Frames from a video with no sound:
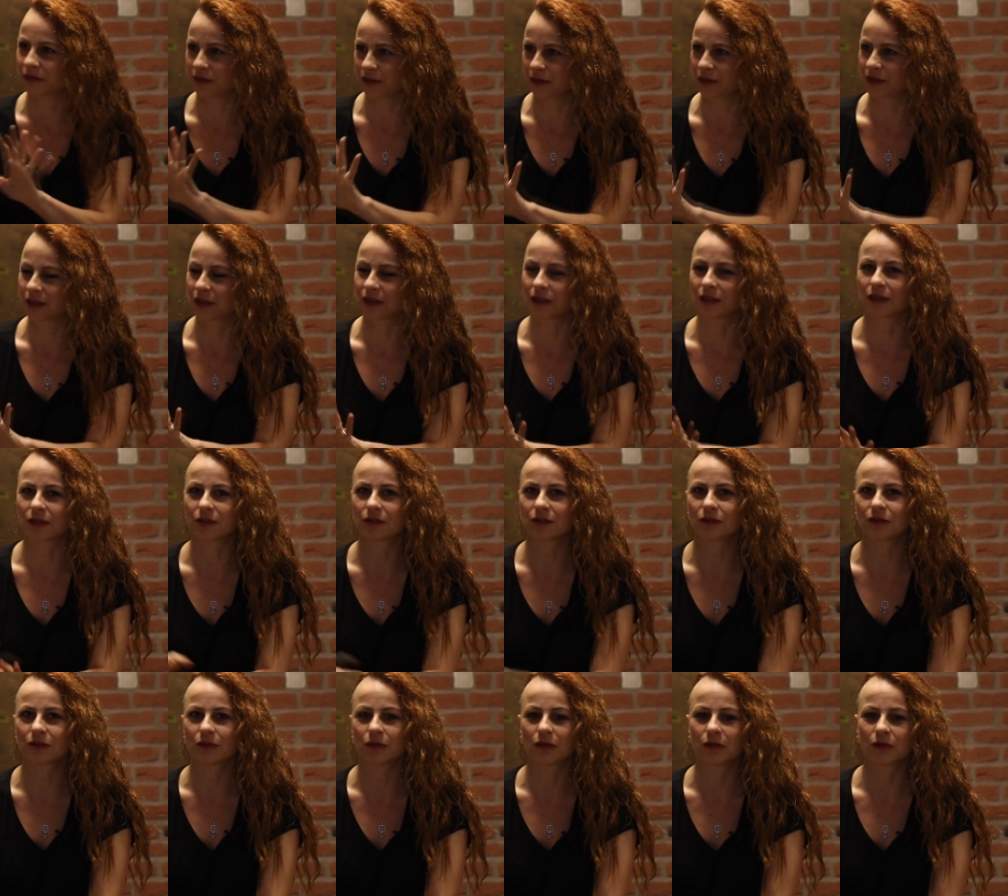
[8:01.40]
grafiti
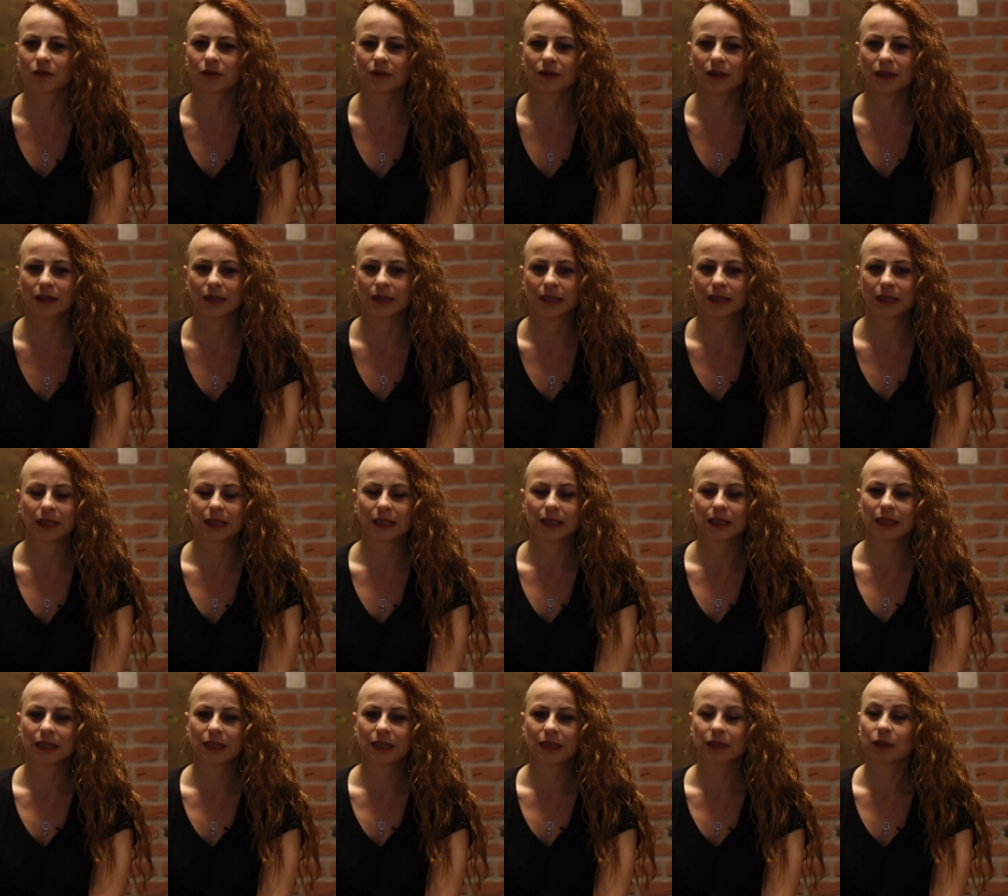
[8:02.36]
sanatçısı orada.
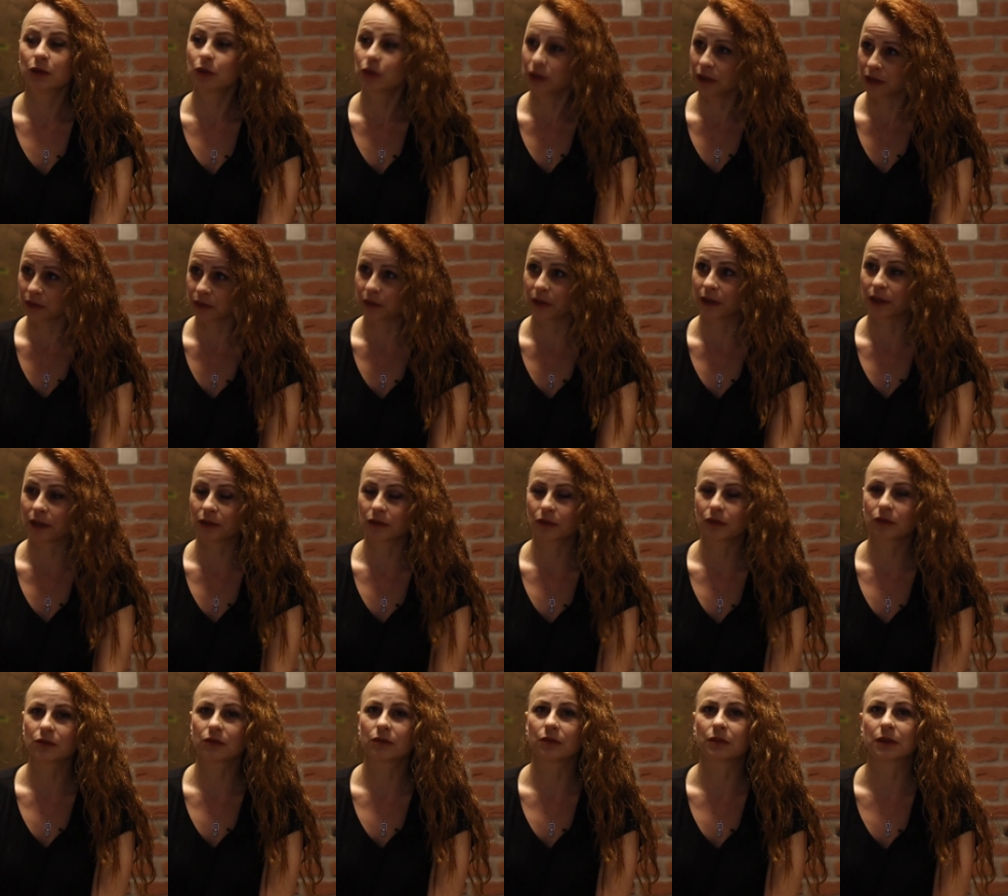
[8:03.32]
Ve o
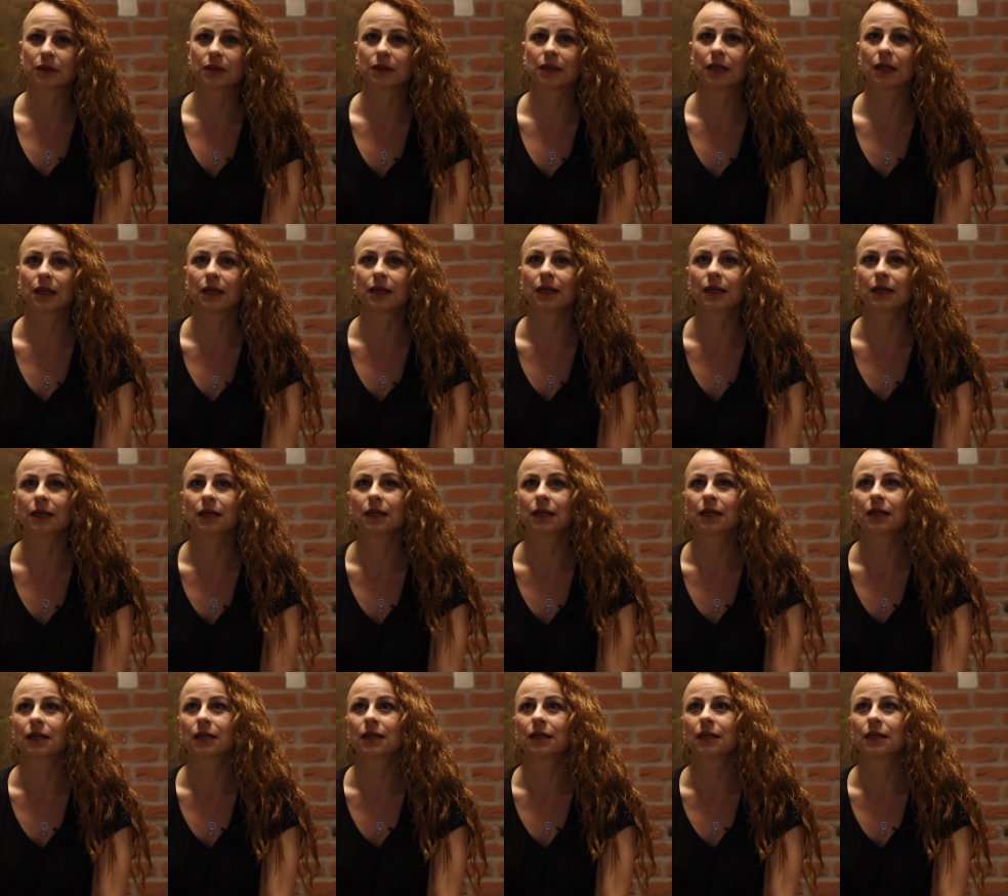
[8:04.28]
İspanyoldu mesela.
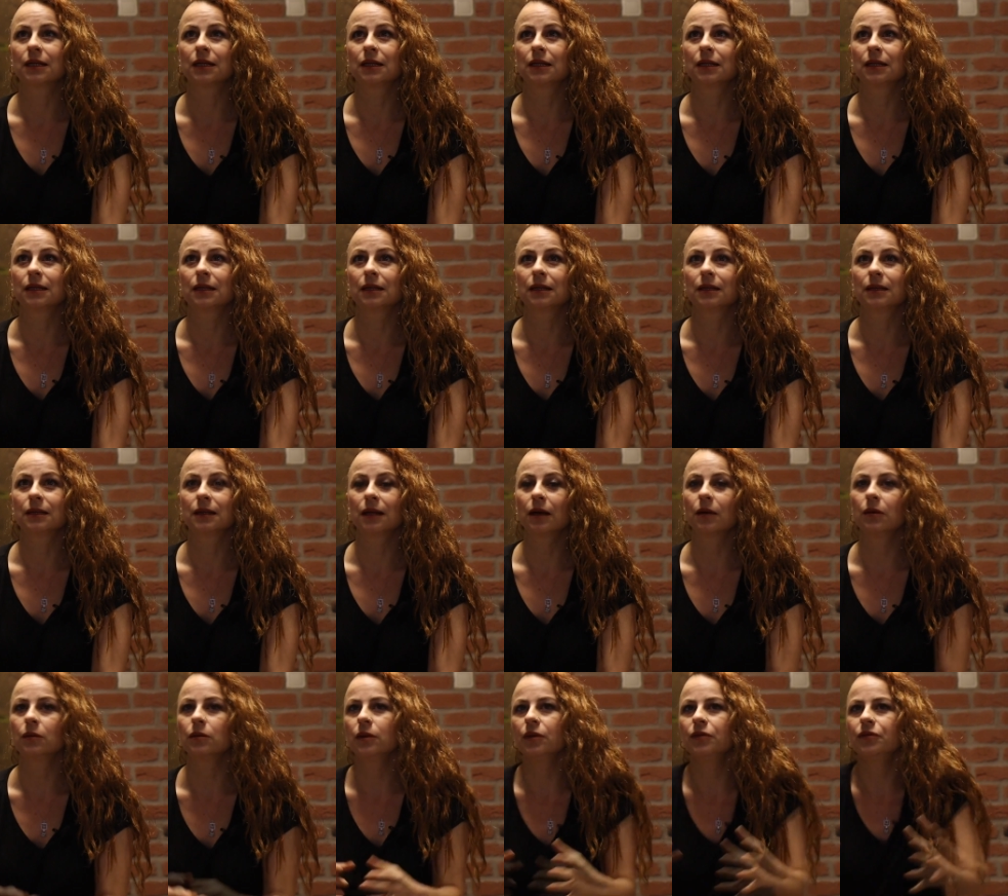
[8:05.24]
E, ya